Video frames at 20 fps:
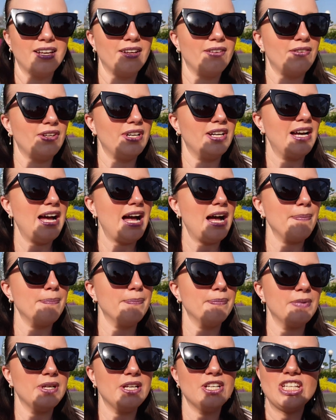Wir
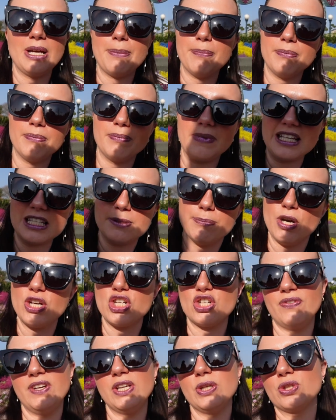haben, ich habe das
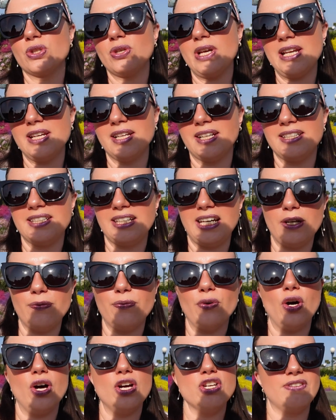Merch-Video zu Ende gedreht
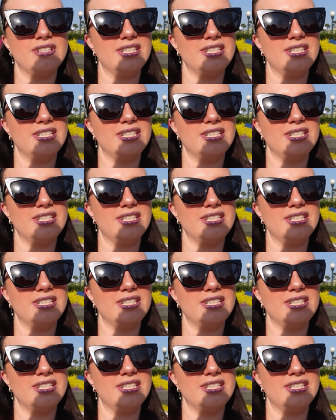für euch,